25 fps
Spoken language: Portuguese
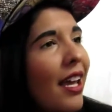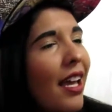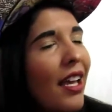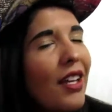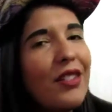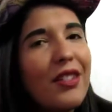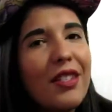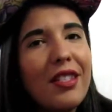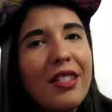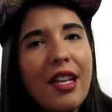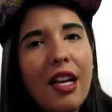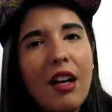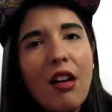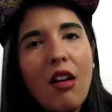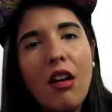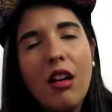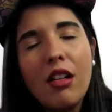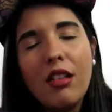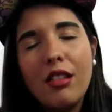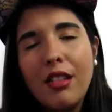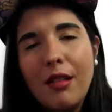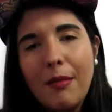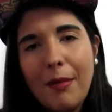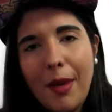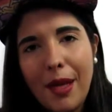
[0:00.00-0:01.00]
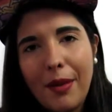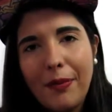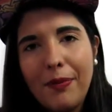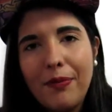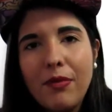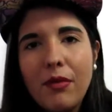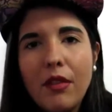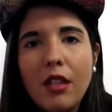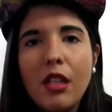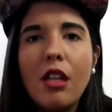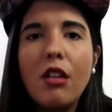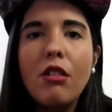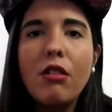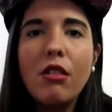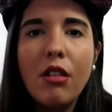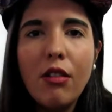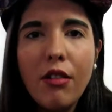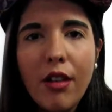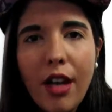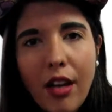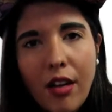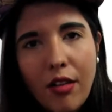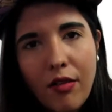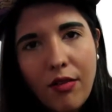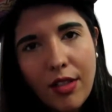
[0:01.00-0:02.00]
Enche a sacola também. Não que
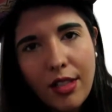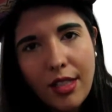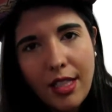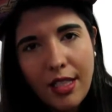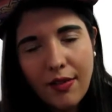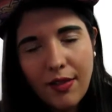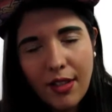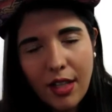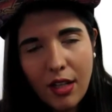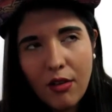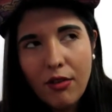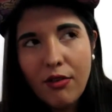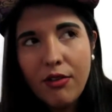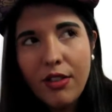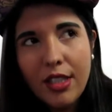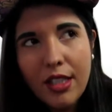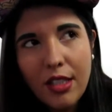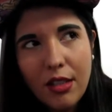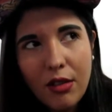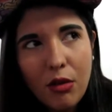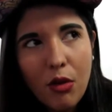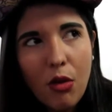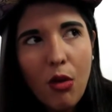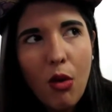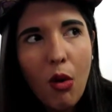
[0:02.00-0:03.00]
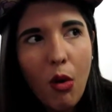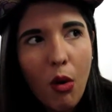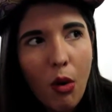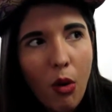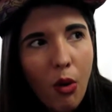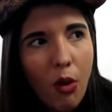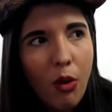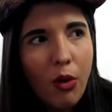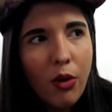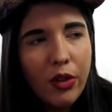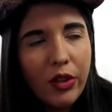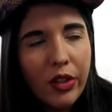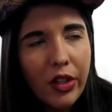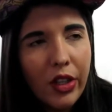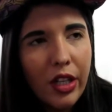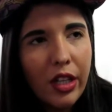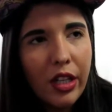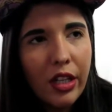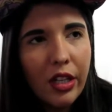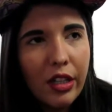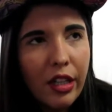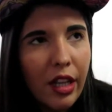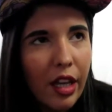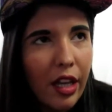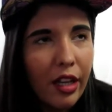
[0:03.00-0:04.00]
eu quero que vocês fiquem fazendo conta
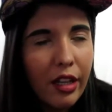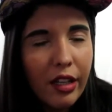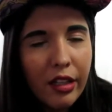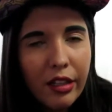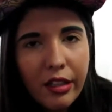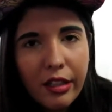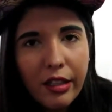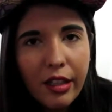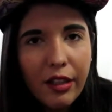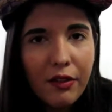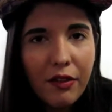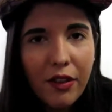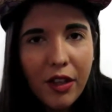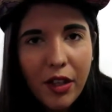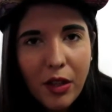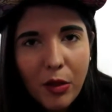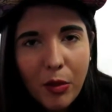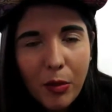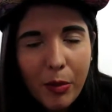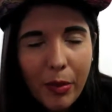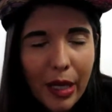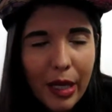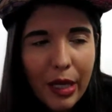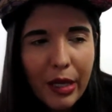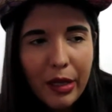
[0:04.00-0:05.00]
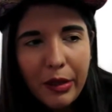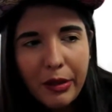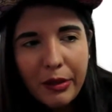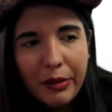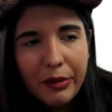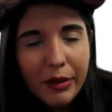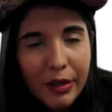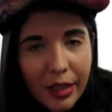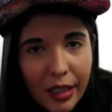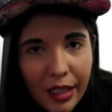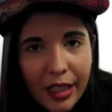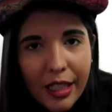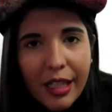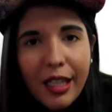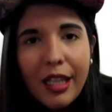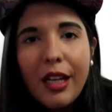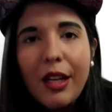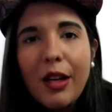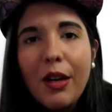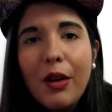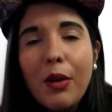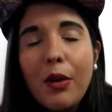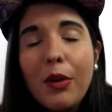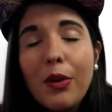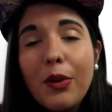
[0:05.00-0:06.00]
e, né, devendo para
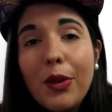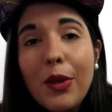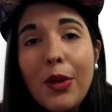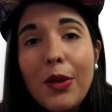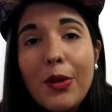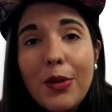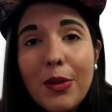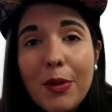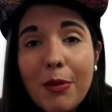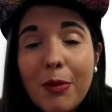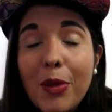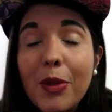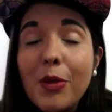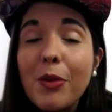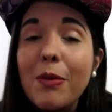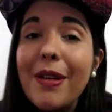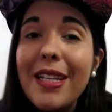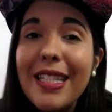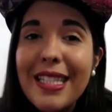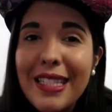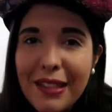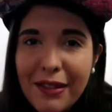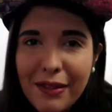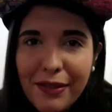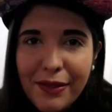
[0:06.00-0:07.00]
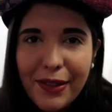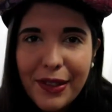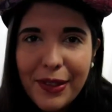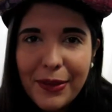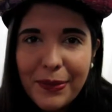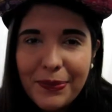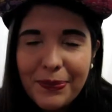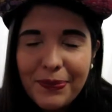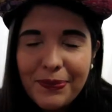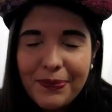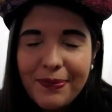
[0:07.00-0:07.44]
Deus e o mundo, mas enfim.